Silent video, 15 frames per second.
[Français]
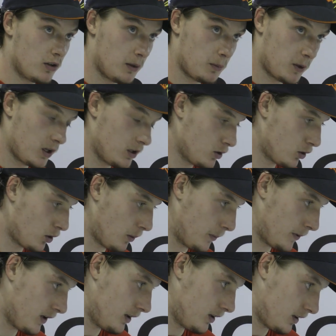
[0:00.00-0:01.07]
on a pris 2-3
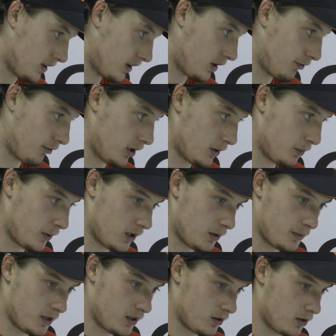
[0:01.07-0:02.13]
pénalités qu'il ne fallait pas,
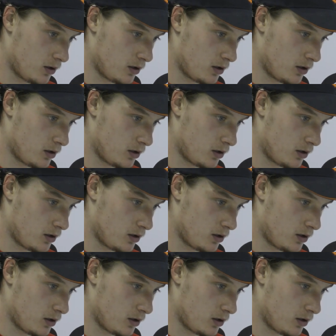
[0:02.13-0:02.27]
mais,